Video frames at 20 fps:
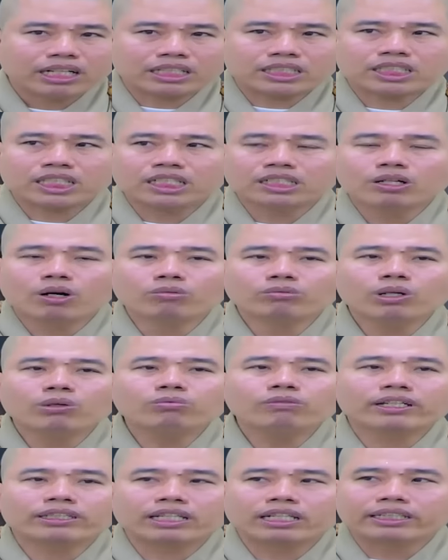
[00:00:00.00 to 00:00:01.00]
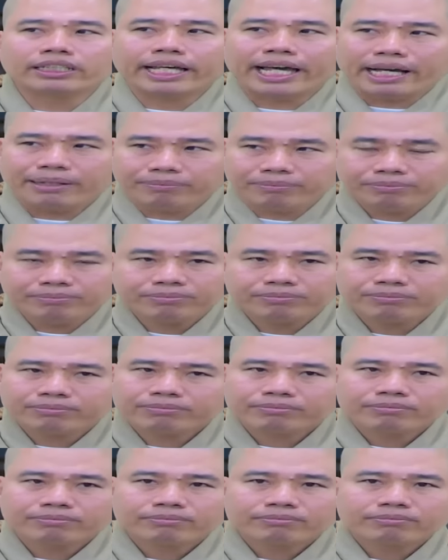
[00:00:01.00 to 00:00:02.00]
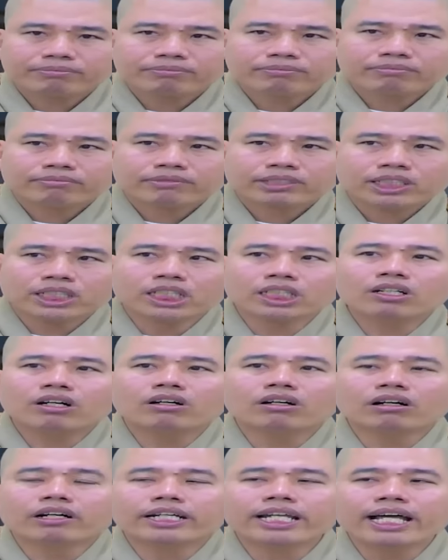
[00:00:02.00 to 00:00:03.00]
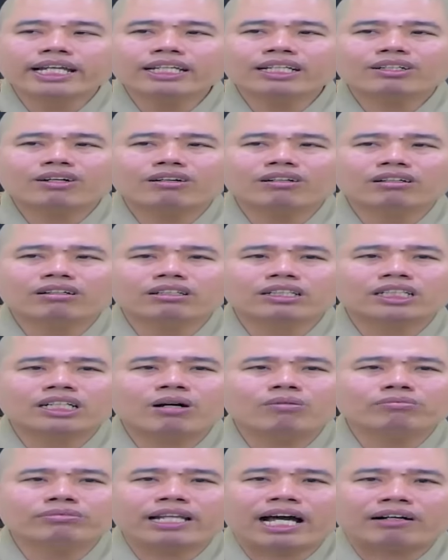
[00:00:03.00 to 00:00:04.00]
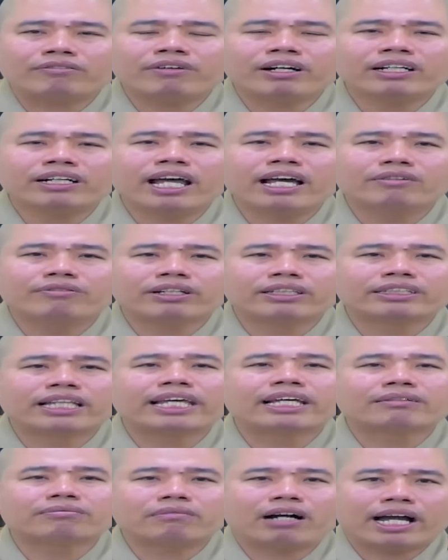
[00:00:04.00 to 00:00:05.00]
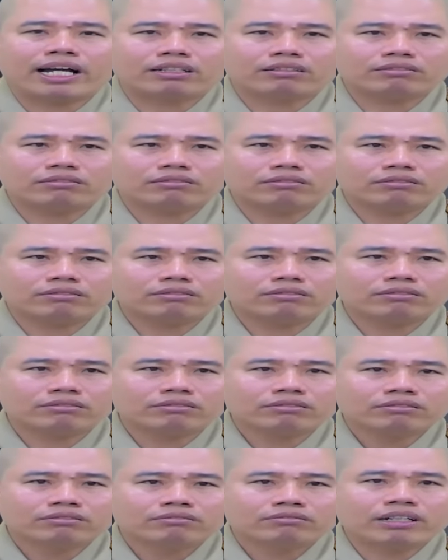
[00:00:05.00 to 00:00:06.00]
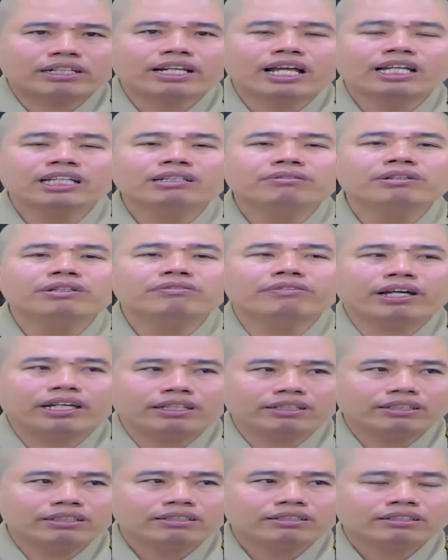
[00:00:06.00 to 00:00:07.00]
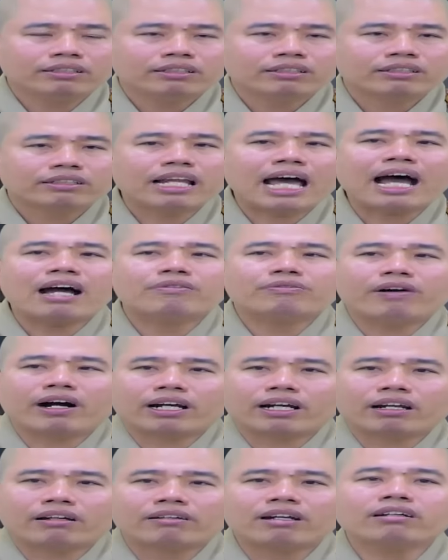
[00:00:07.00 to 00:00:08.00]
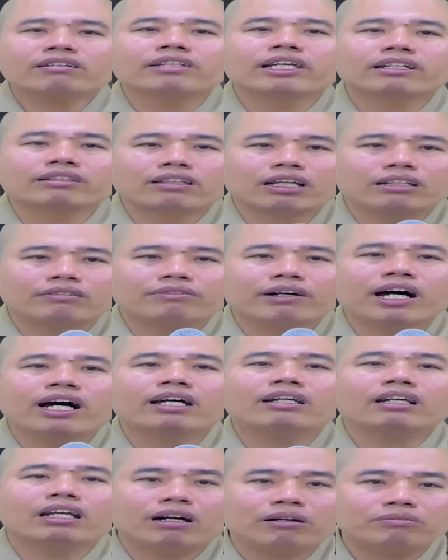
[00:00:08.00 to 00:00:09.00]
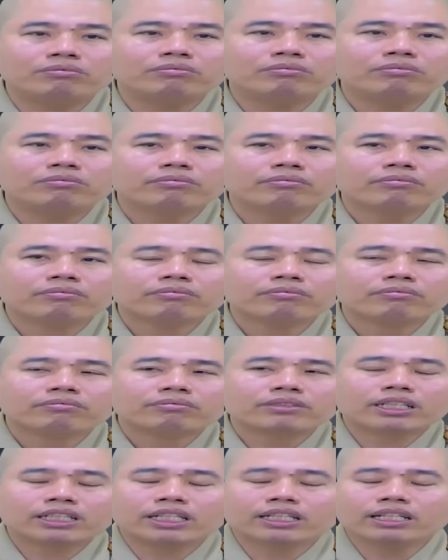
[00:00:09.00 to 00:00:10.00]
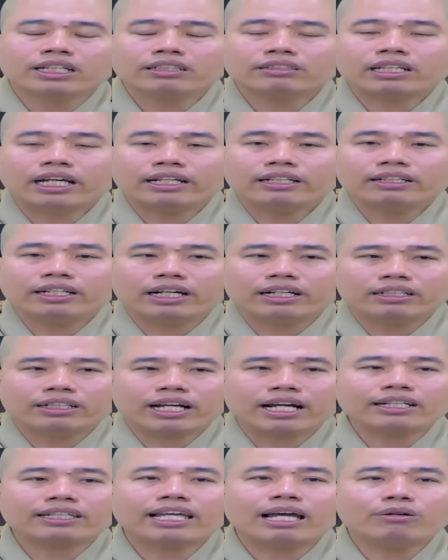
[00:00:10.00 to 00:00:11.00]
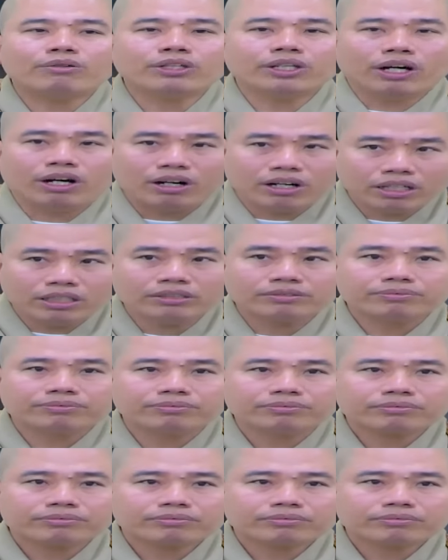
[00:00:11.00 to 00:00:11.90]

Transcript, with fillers: thật sự ung đúc về tình cảm giữa con người đến với con người không đặt vấn đề về tiền bạc và đến với quý vị đa phần là rất nhiệt tình và hết lòng nên những đức thấy rằng các cháu nhỏ